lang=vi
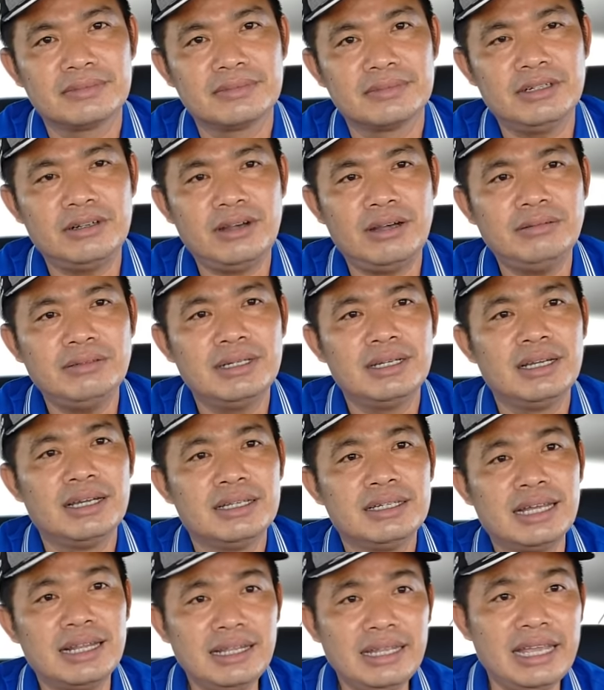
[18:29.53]
đúng không
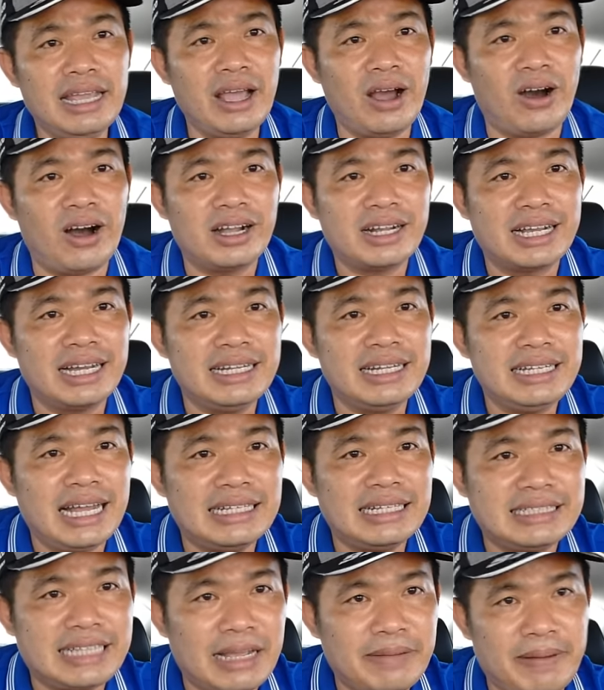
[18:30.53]
chính vì họ kinh
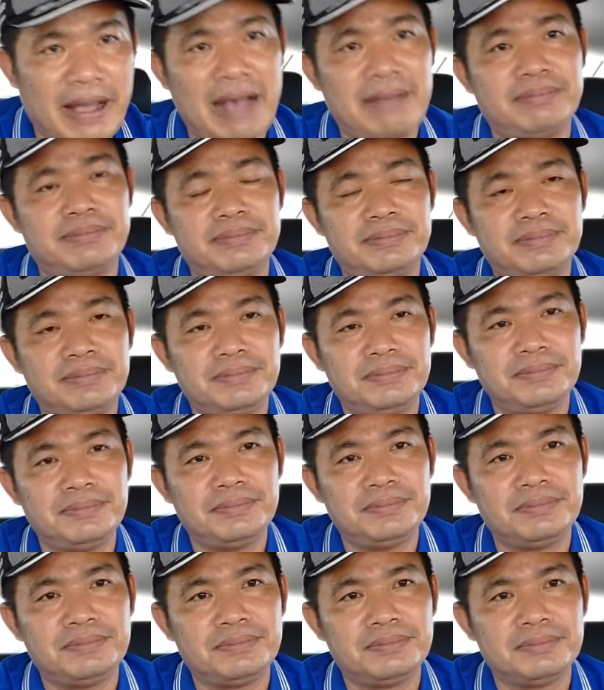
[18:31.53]
doanh sai phạm
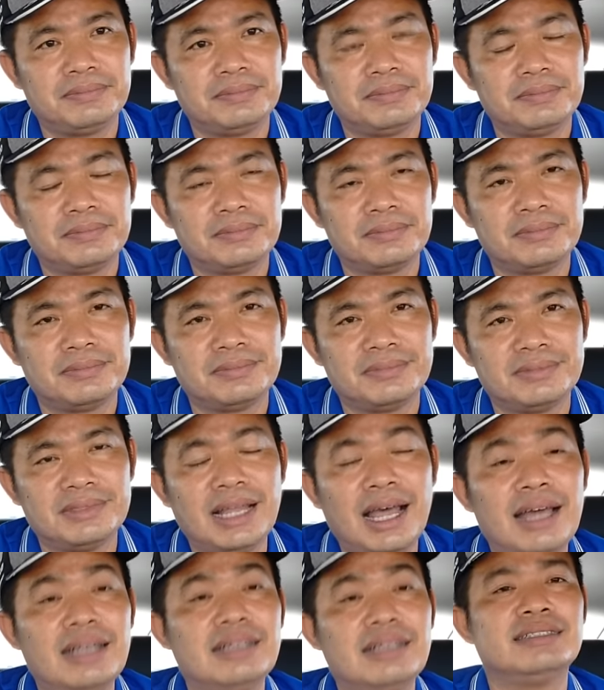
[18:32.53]

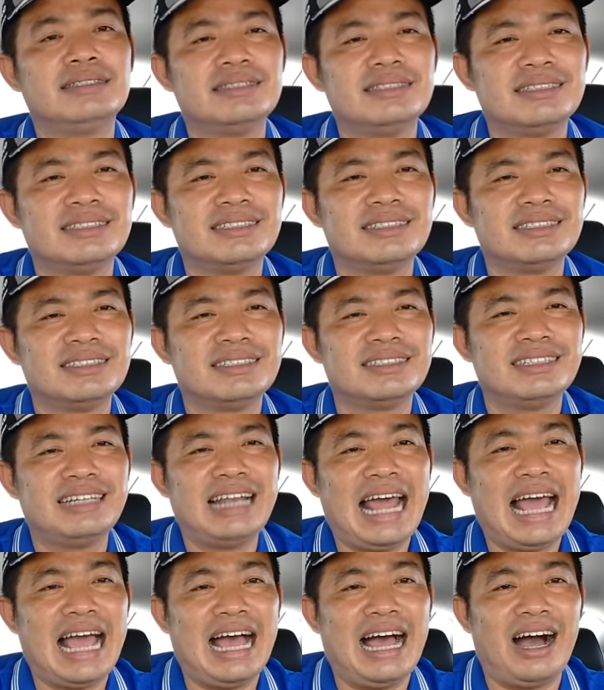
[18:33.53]
nên
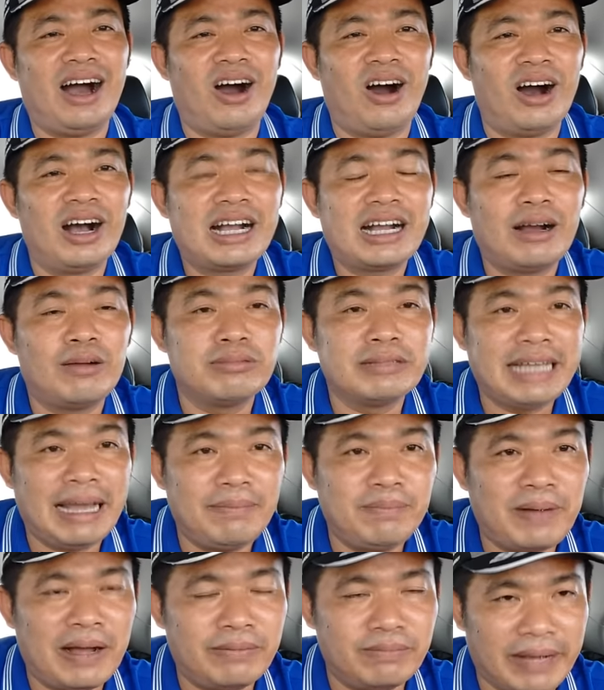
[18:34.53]
là họ không
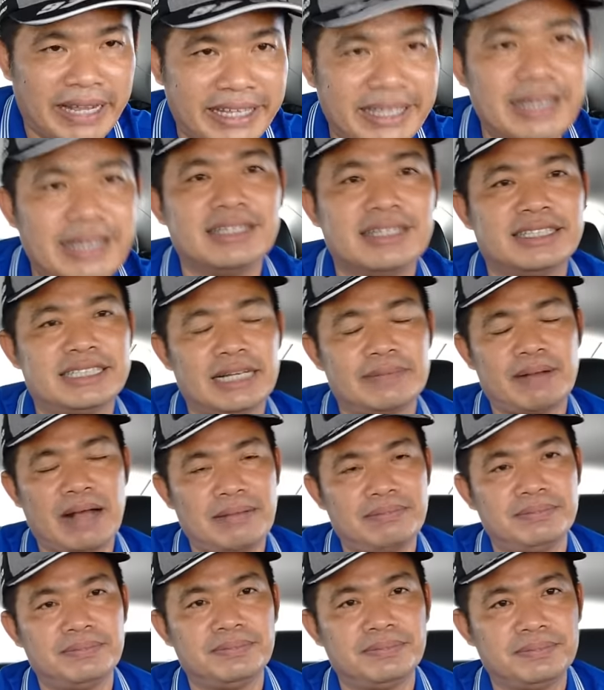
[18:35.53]
dám phản biện những người sai
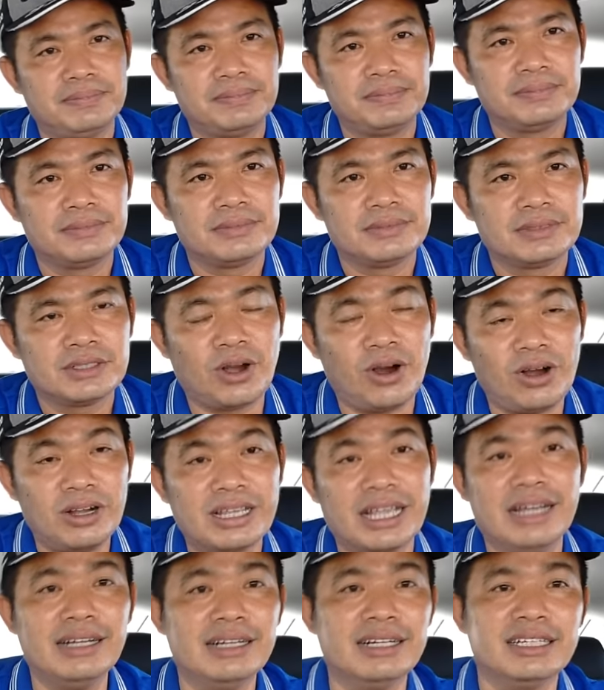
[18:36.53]
phạm còn
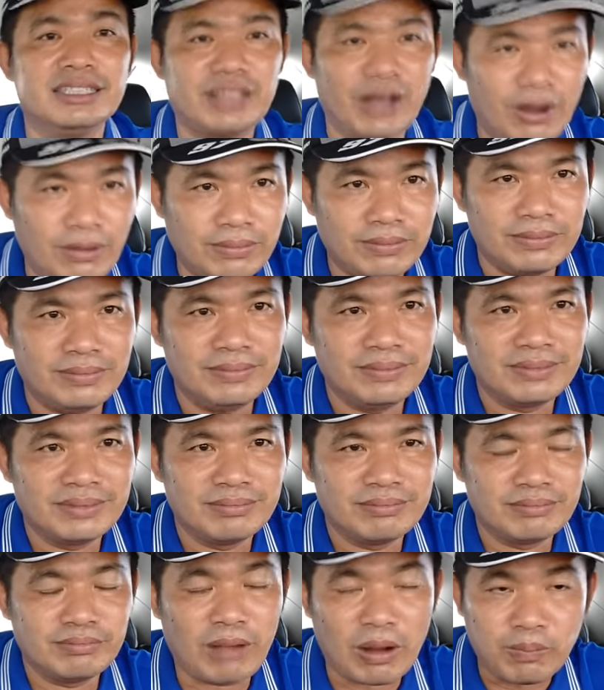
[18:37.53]
những người tốt
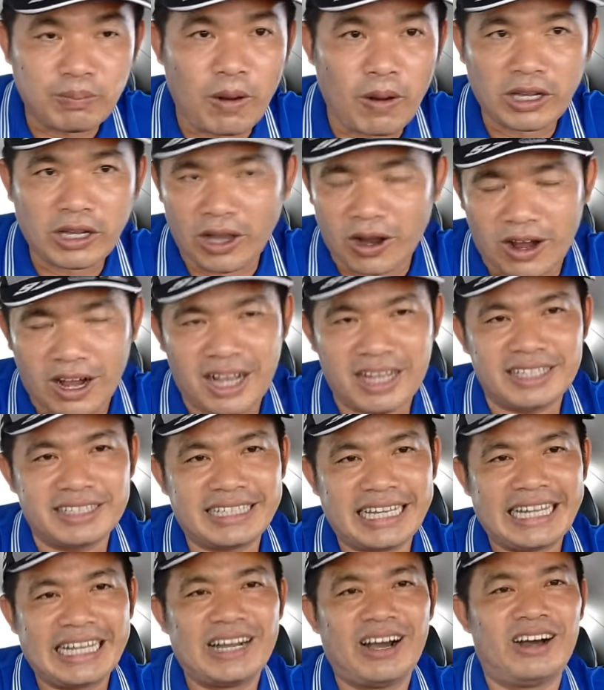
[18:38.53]
bóc phốt họ
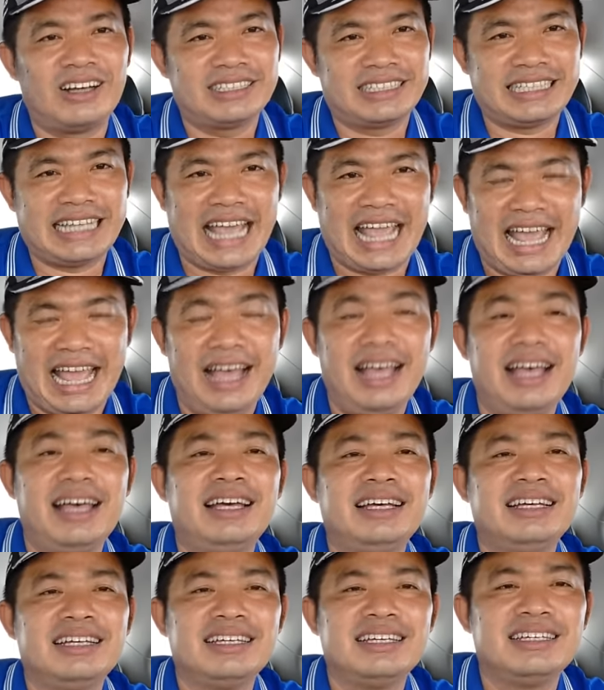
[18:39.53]
thì họ sẽ
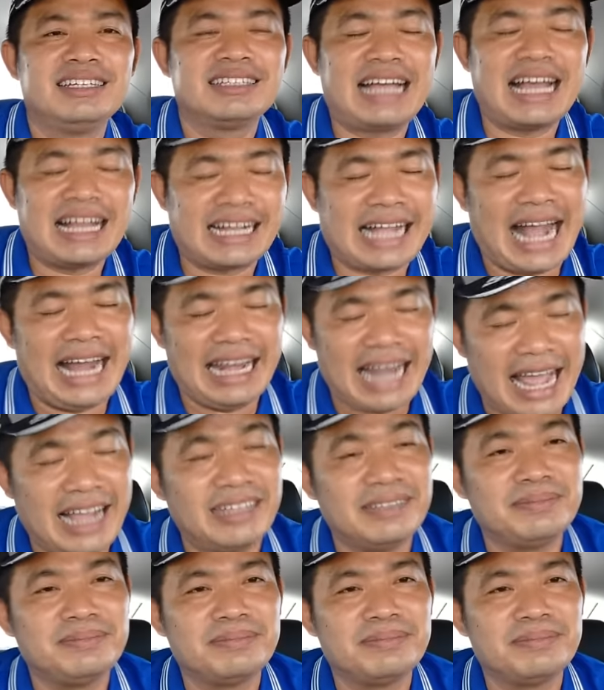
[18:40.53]
ngăn cản lại